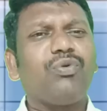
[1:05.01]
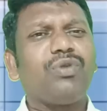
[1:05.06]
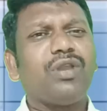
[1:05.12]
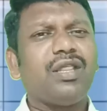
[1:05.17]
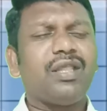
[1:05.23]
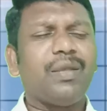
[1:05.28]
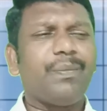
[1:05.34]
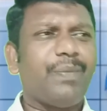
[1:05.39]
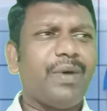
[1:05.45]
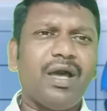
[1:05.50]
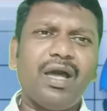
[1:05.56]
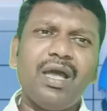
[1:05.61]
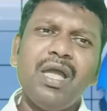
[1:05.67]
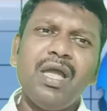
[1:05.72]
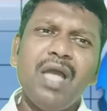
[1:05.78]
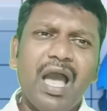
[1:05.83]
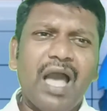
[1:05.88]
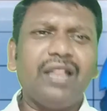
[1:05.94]
ఉన్నాను తప్ప
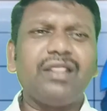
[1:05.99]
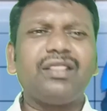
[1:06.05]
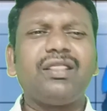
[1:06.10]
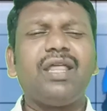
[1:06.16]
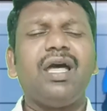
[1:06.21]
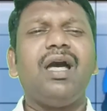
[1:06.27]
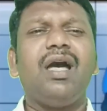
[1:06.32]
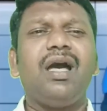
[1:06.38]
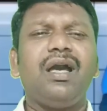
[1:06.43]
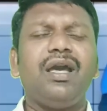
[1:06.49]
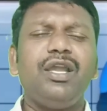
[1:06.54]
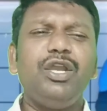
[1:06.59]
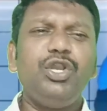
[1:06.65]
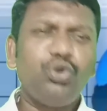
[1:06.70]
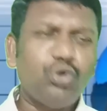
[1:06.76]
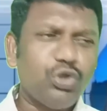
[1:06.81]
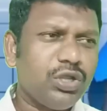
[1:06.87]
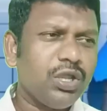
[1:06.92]
అంతా
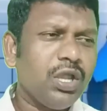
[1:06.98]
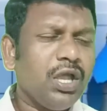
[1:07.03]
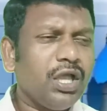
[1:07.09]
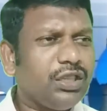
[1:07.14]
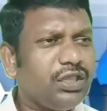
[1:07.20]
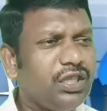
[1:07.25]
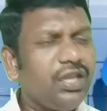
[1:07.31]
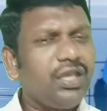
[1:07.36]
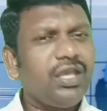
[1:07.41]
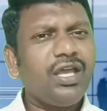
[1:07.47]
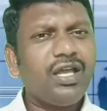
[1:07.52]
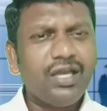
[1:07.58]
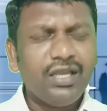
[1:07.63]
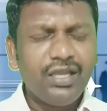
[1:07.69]
ఇంటికి తిరిగి